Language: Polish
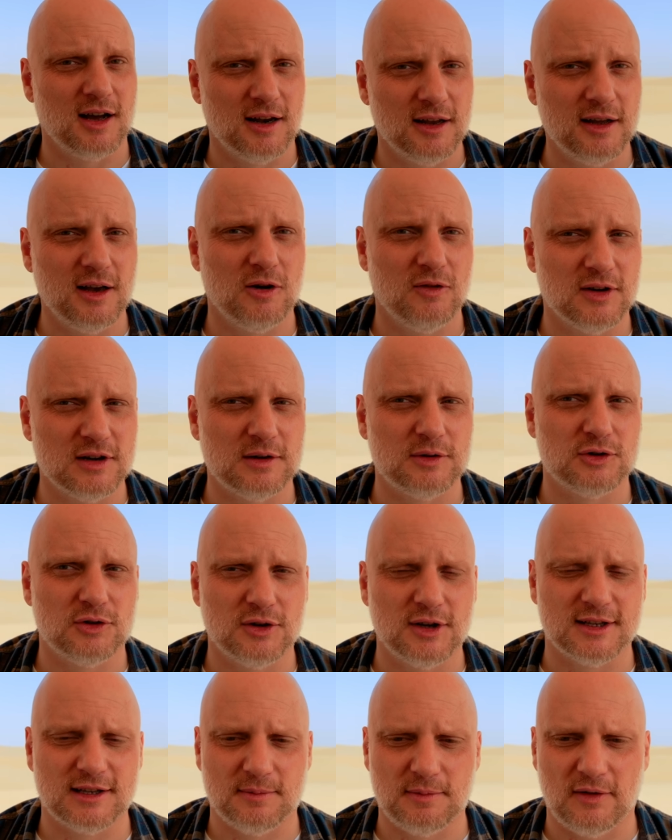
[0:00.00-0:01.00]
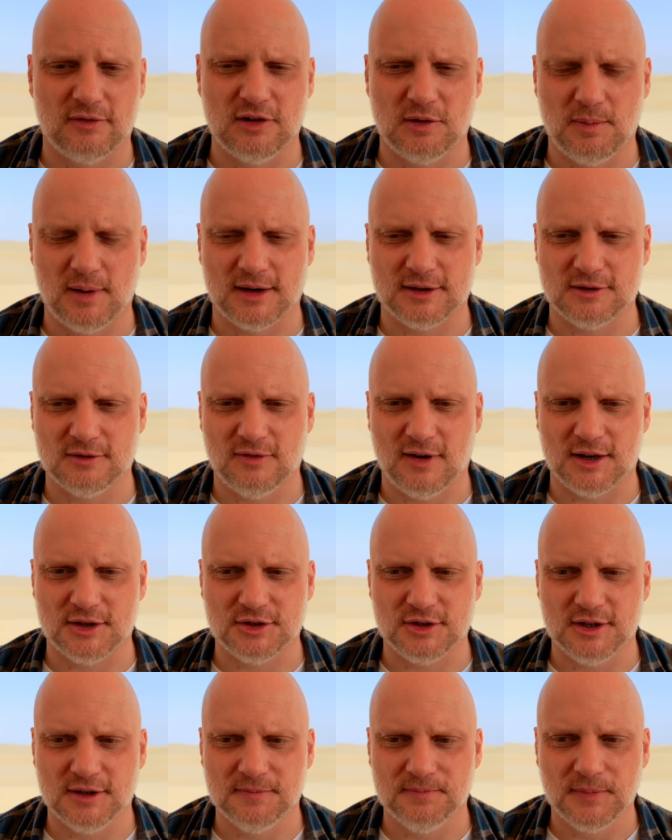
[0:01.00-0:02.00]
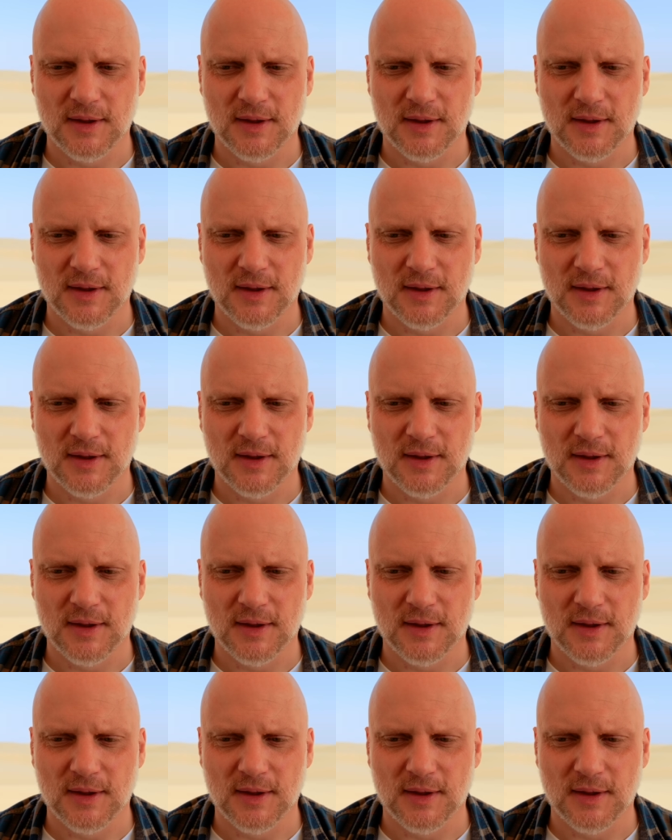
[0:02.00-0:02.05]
ale ja uważam, że on jest naprawdę bardzo ważny.